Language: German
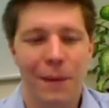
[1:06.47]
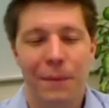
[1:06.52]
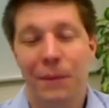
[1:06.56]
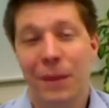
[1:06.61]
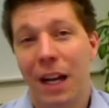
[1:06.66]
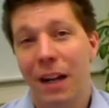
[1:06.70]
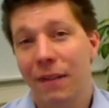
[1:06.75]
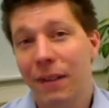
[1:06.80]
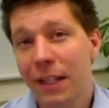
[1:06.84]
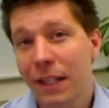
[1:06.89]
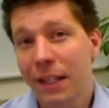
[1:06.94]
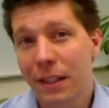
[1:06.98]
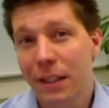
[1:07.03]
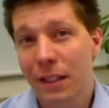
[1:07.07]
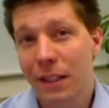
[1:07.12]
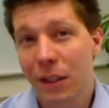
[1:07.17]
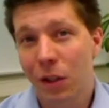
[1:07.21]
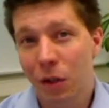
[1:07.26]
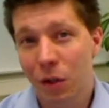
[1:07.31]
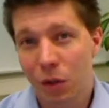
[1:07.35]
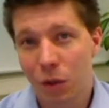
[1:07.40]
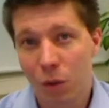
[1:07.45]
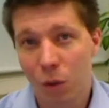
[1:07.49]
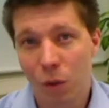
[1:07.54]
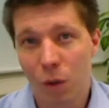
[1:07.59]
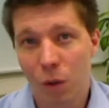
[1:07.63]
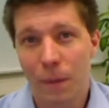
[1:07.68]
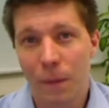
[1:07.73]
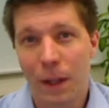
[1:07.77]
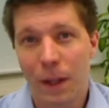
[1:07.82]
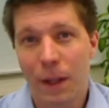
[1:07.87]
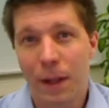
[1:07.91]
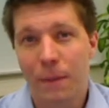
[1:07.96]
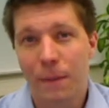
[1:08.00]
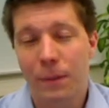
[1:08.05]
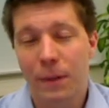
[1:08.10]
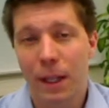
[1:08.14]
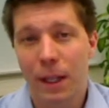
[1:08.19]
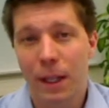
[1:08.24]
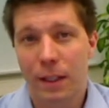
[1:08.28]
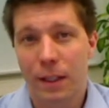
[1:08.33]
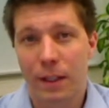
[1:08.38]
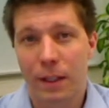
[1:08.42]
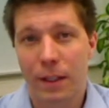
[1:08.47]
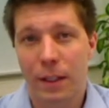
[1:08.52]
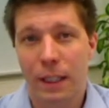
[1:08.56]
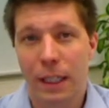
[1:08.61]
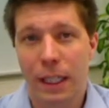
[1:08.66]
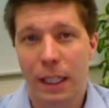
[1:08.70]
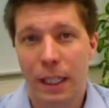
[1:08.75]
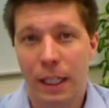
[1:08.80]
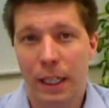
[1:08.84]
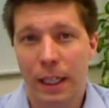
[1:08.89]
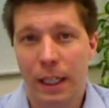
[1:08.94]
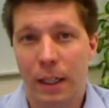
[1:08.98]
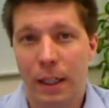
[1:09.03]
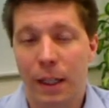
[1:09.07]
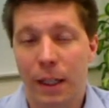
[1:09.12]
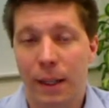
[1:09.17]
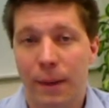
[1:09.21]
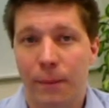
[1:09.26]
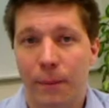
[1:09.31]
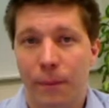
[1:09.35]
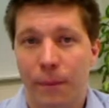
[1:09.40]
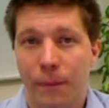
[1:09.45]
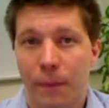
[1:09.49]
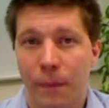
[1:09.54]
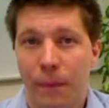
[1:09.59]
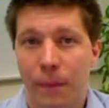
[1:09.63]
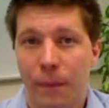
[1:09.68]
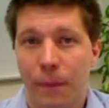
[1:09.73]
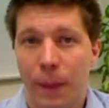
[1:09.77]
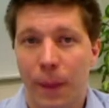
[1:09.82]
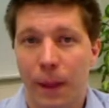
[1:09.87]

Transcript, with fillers: Teilweise ist es auch so, dass sie ähm,